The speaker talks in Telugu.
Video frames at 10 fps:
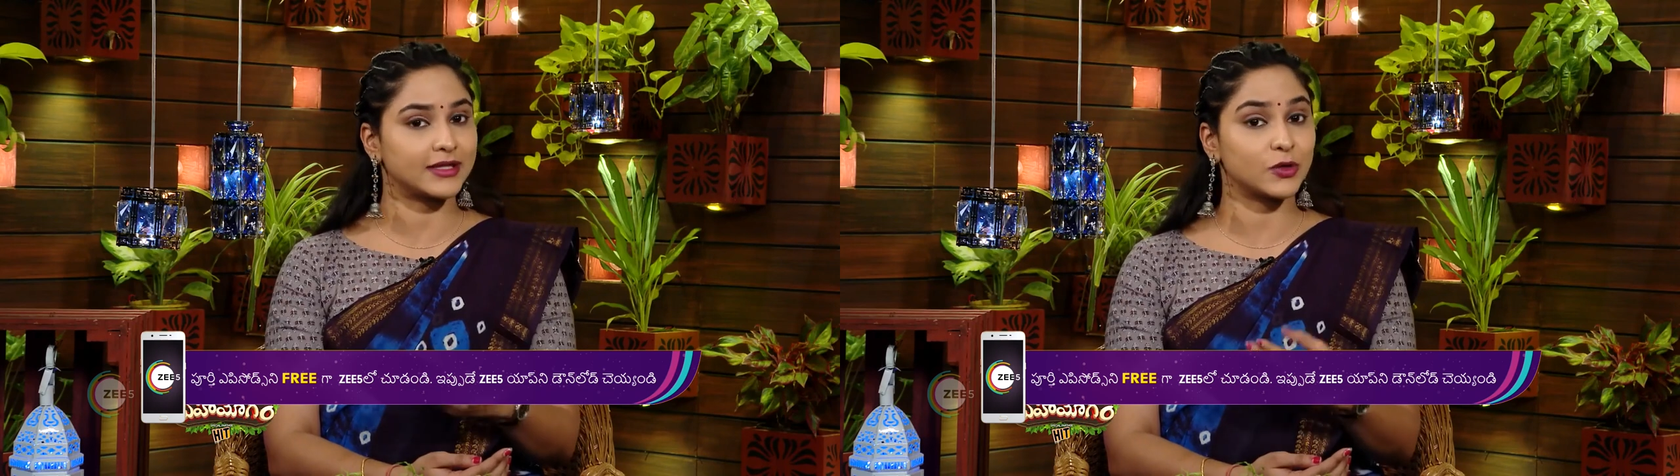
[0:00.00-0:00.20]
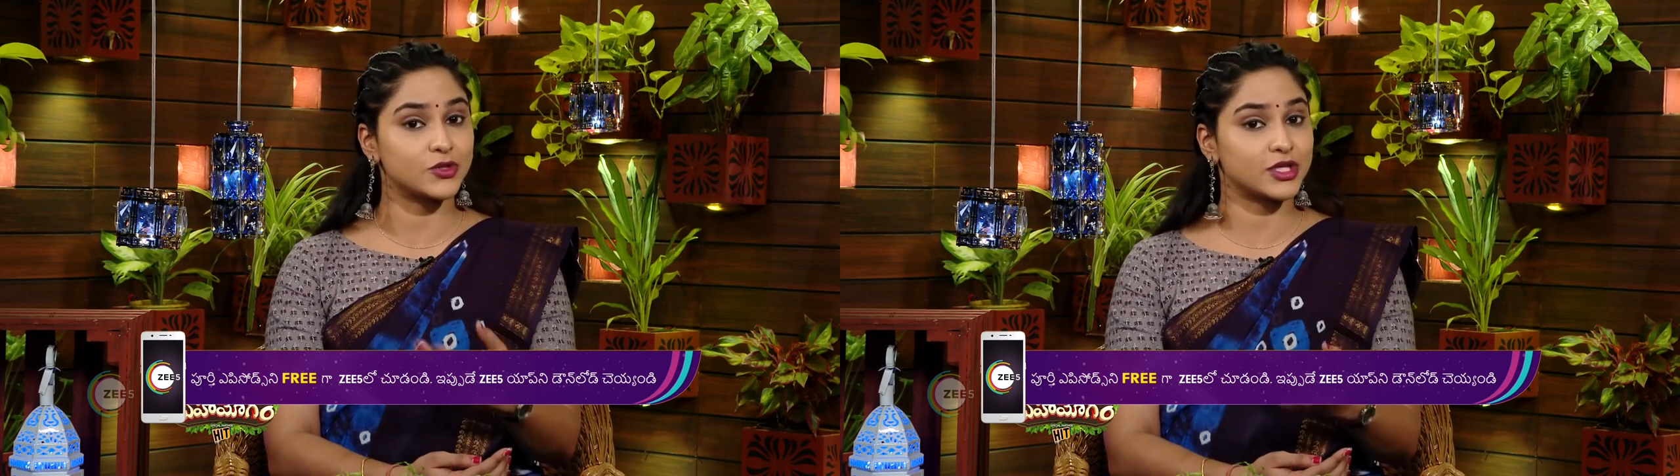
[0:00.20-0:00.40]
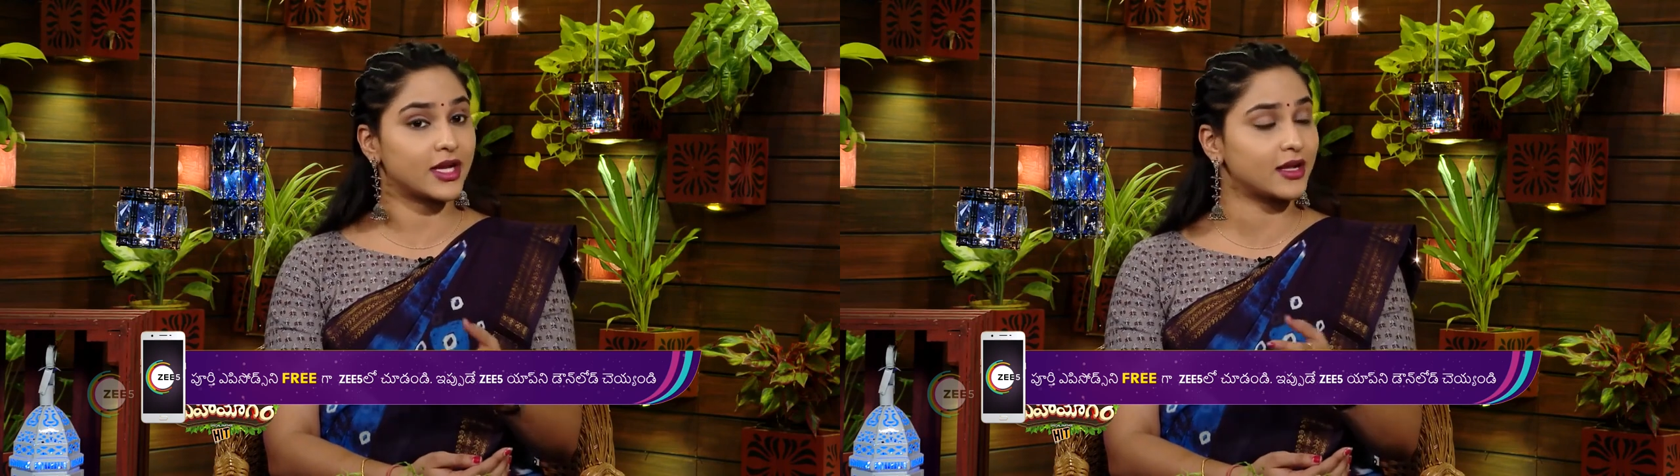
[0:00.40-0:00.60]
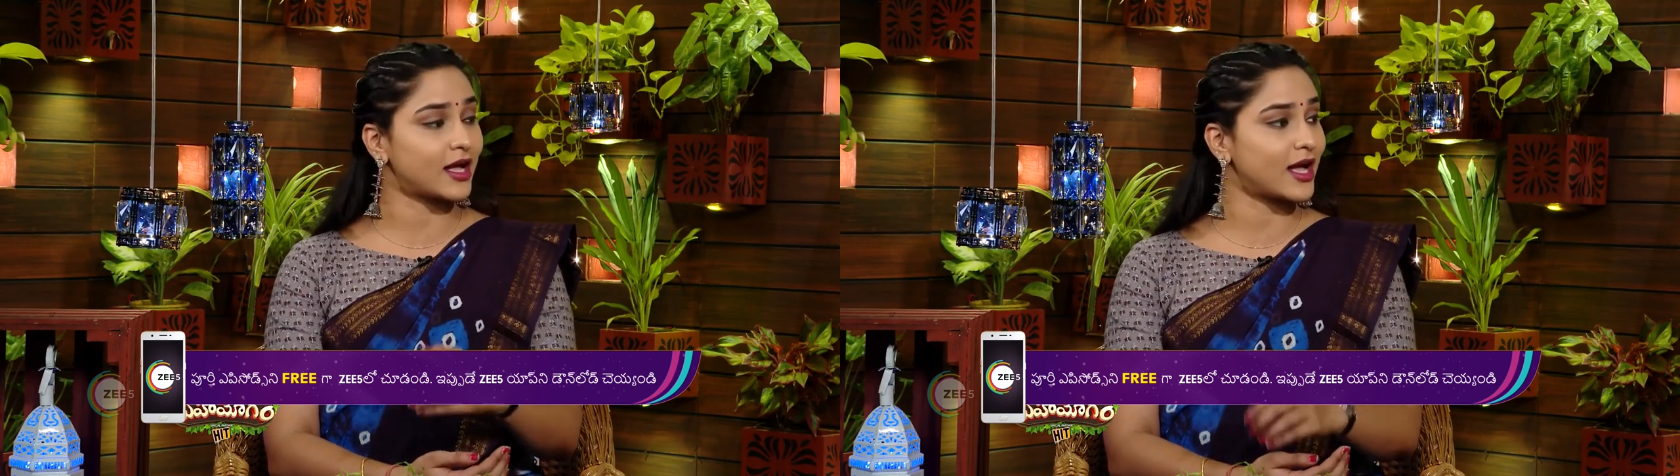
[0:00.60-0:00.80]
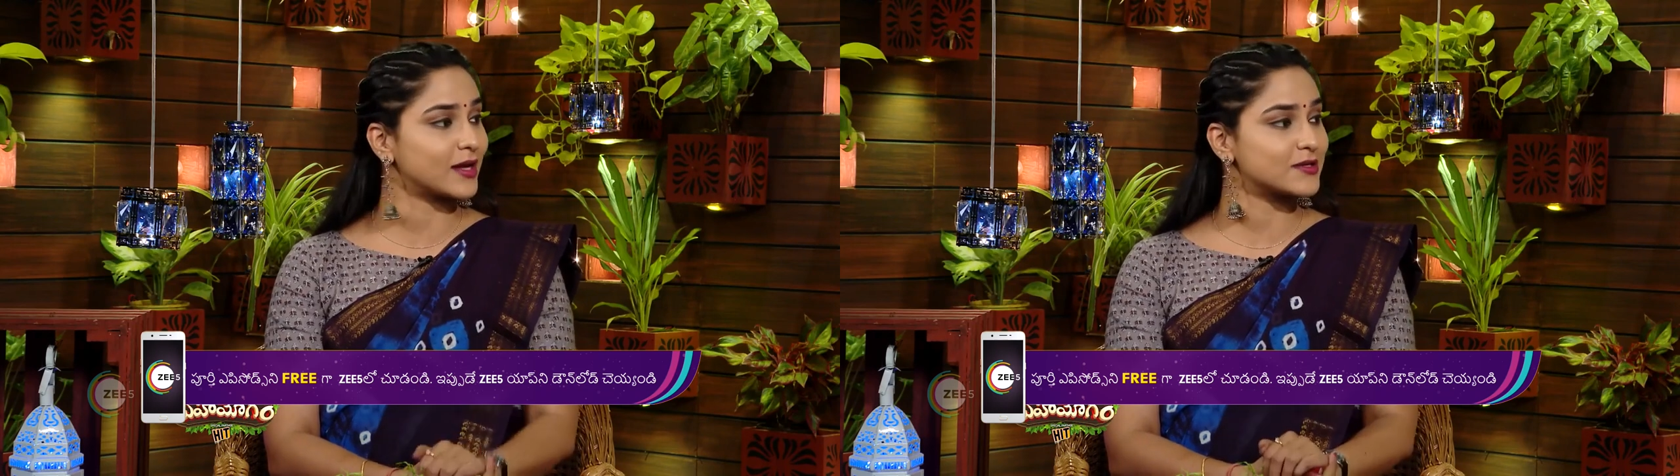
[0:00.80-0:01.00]
ఎంత
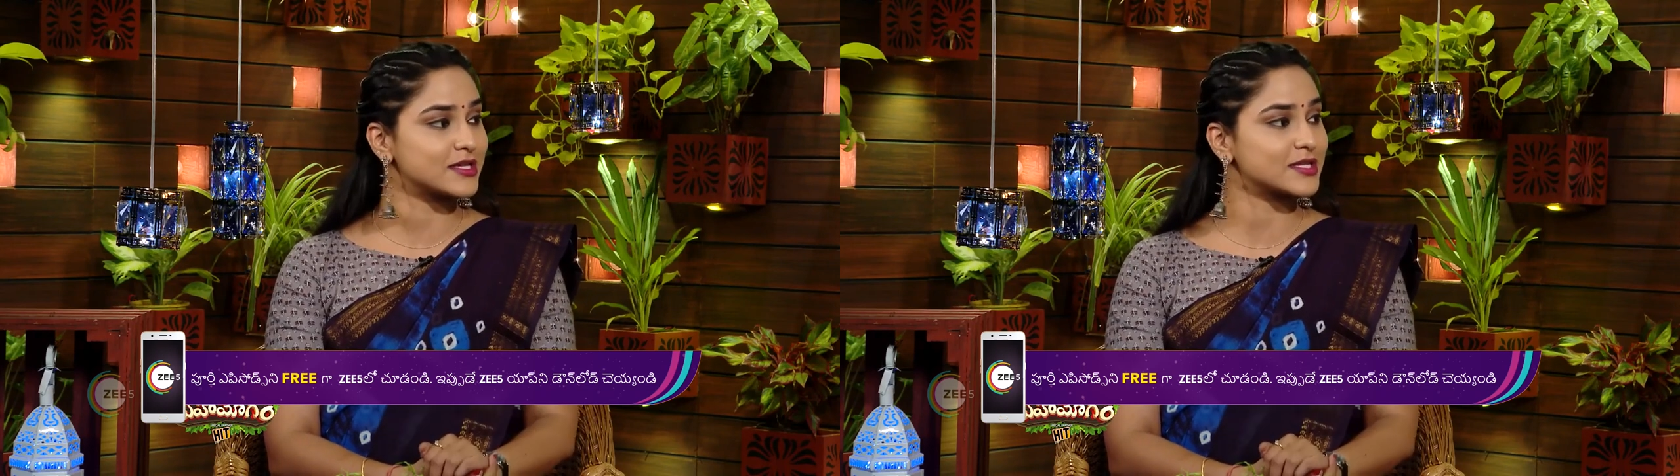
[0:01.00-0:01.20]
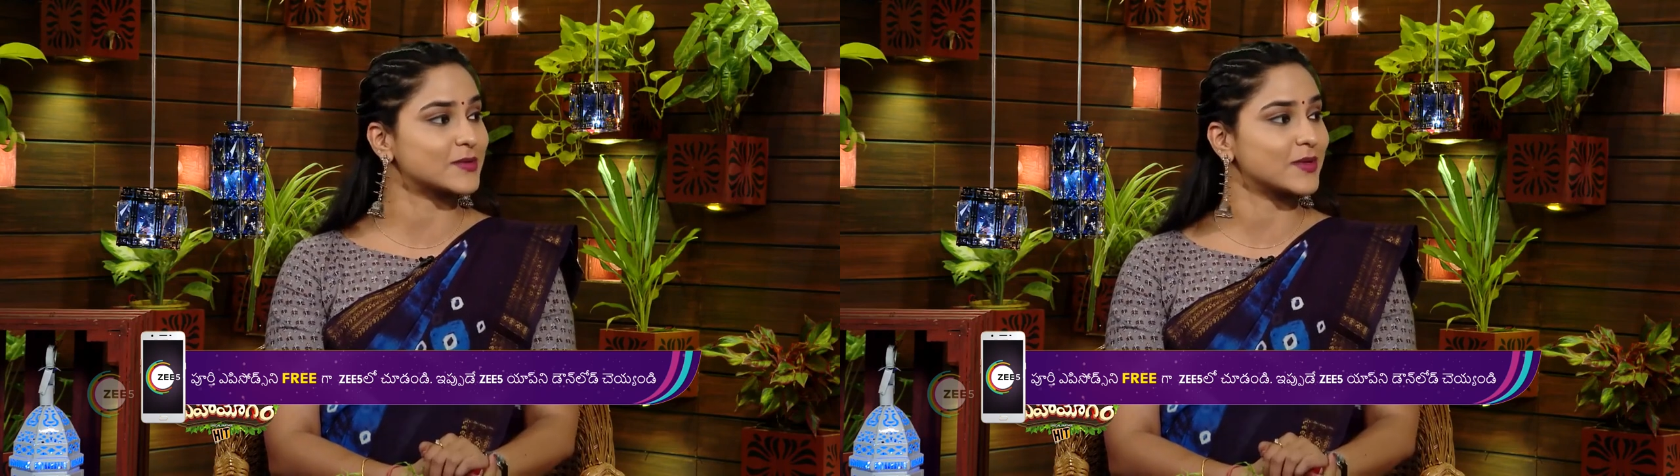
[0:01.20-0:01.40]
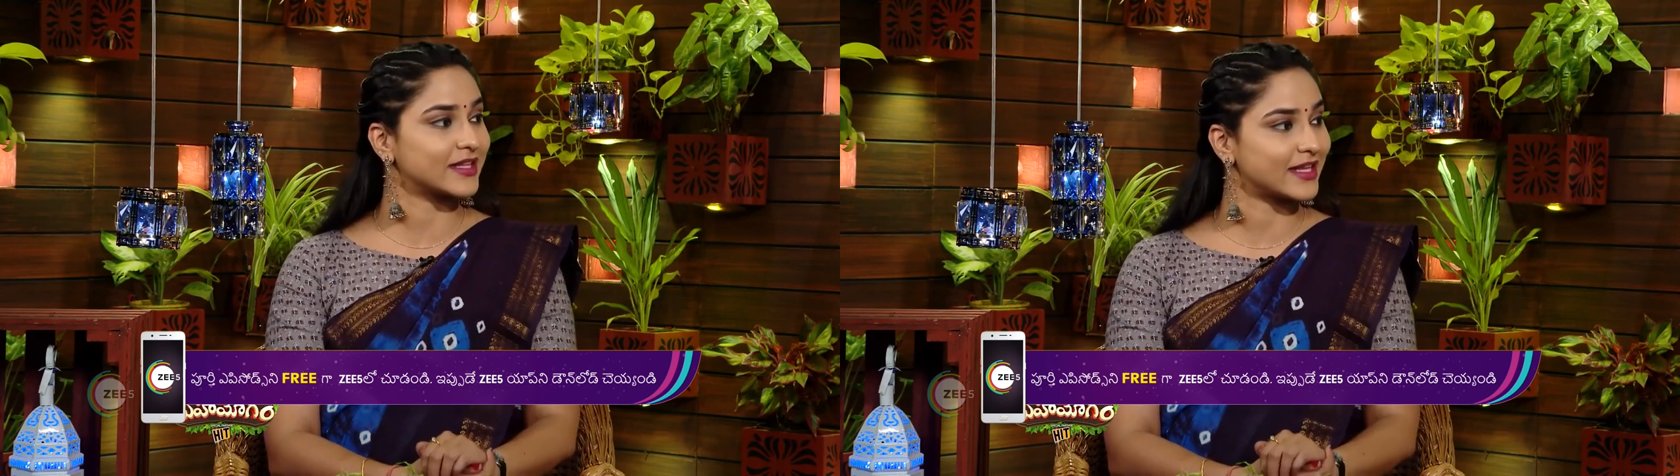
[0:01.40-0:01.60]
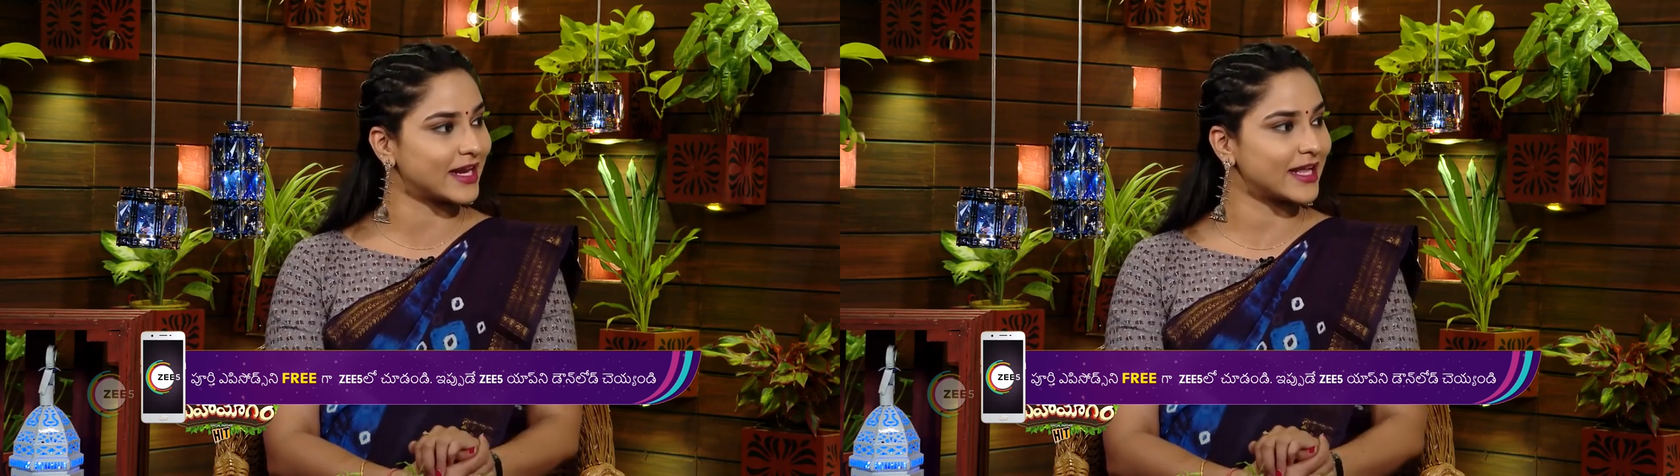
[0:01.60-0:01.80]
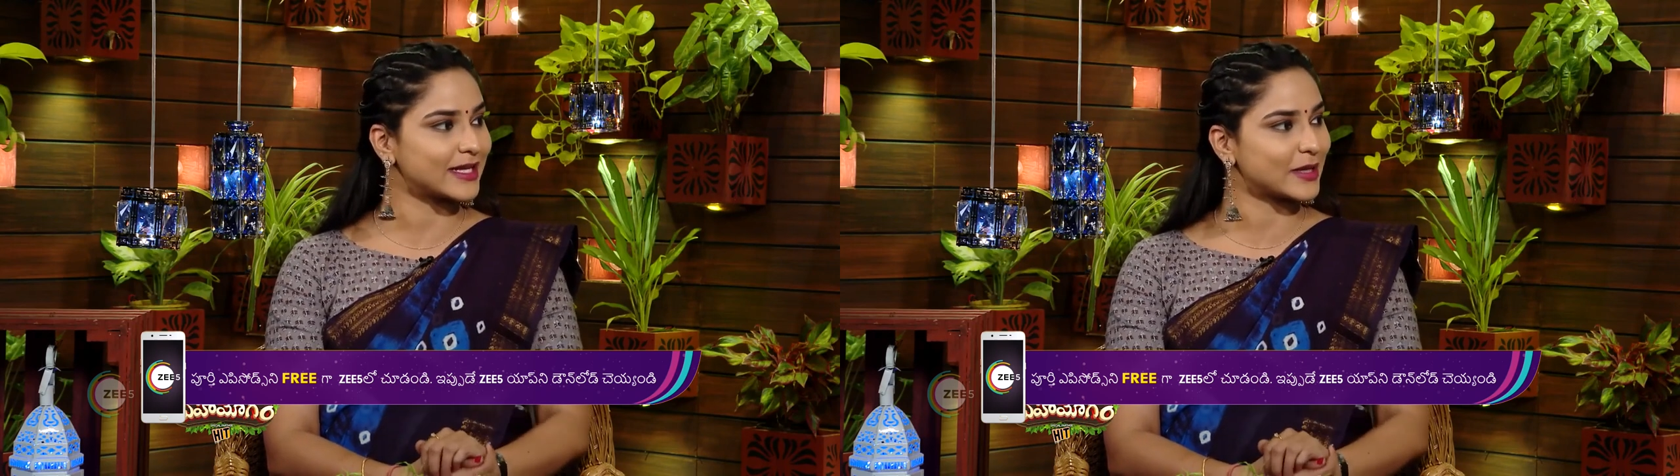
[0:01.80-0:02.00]
రుచికరంగా ఆహారం చేసుకున్నా
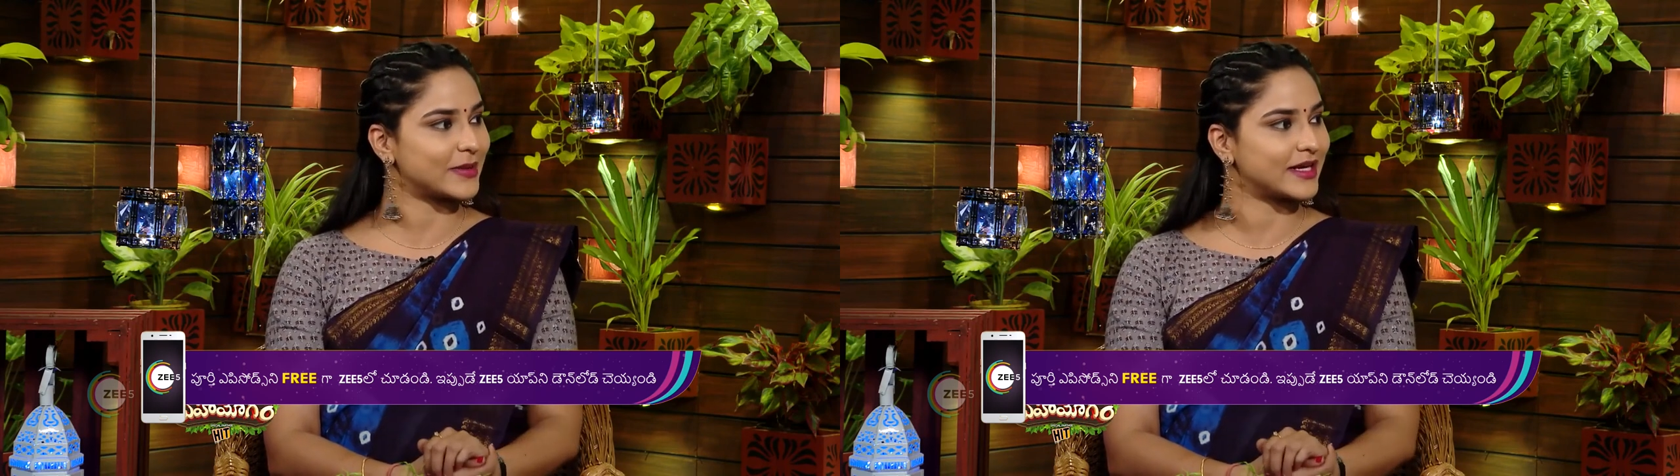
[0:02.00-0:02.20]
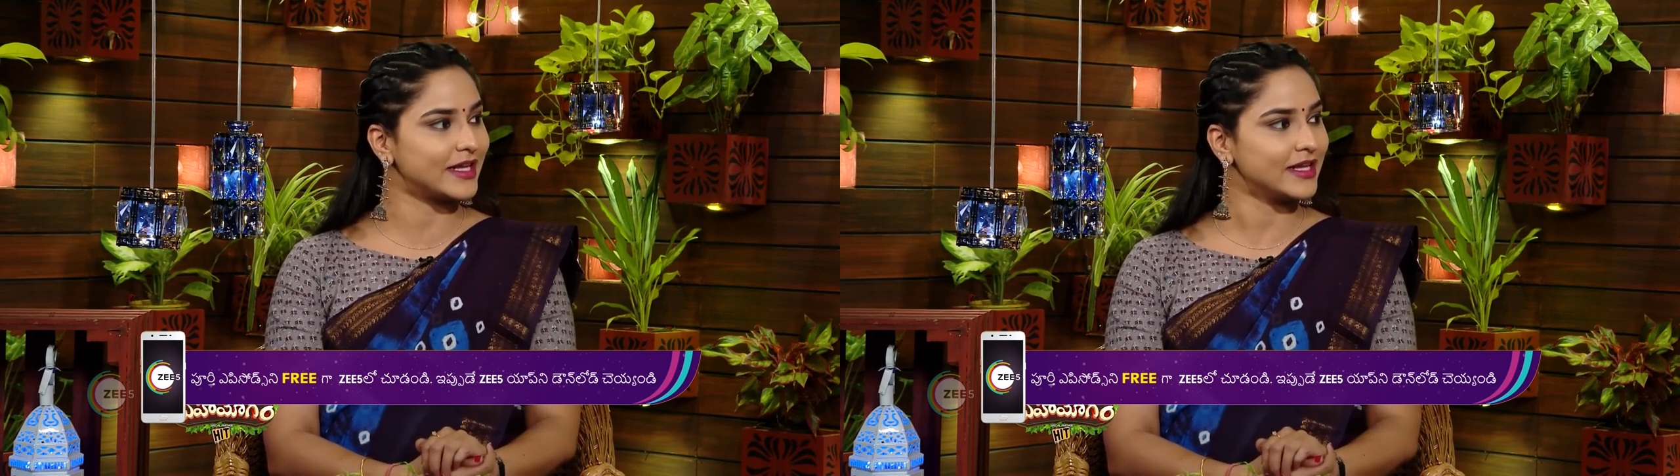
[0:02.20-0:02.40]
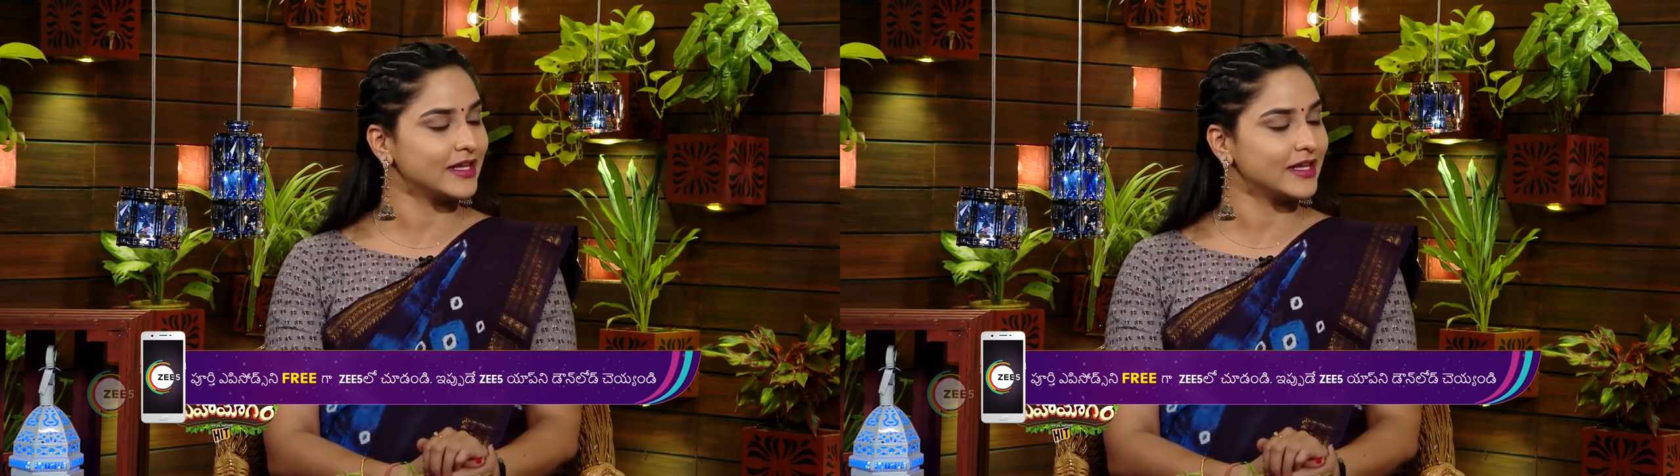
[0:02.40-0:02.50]
తినలేం కాబట్టి